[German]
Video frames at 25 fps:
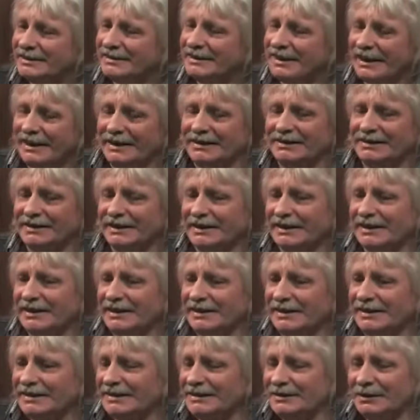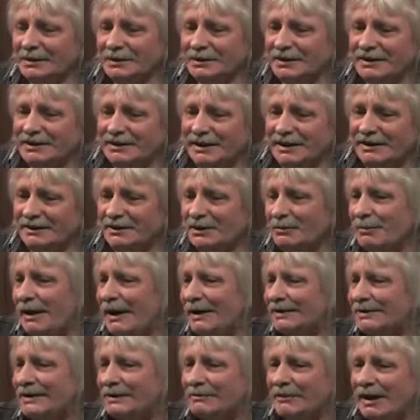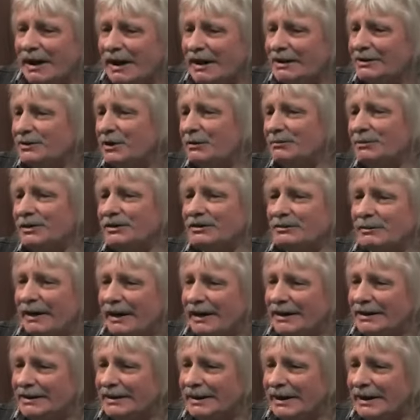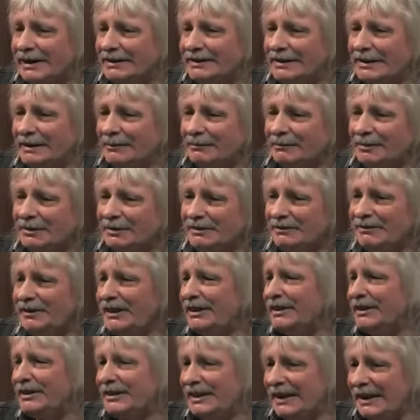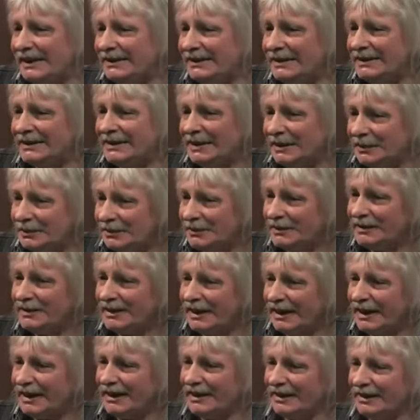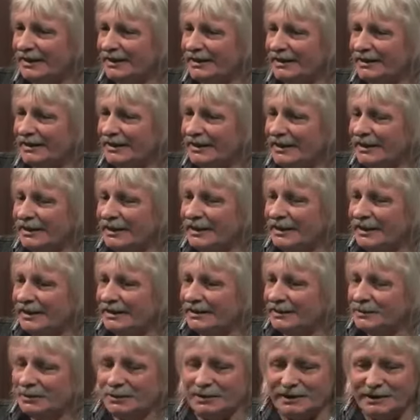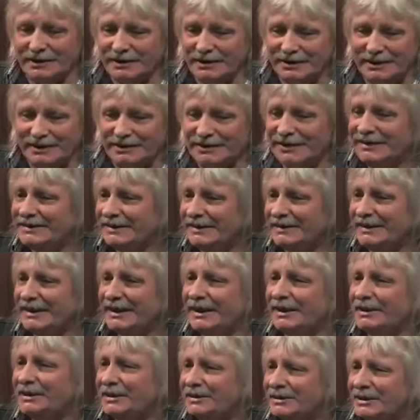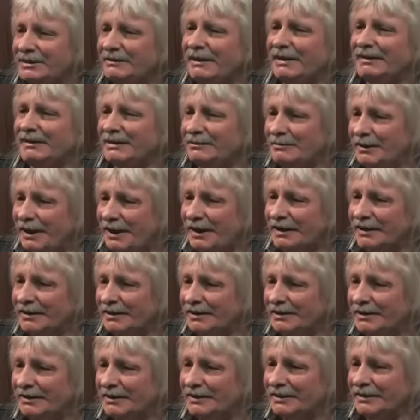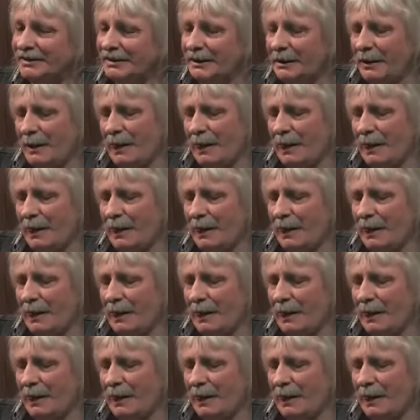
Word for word: Das heißt, so, das sind so maximal so um die 32.000 bis 34.000 Jahre. Und das ist das Älteste, was er machen kann.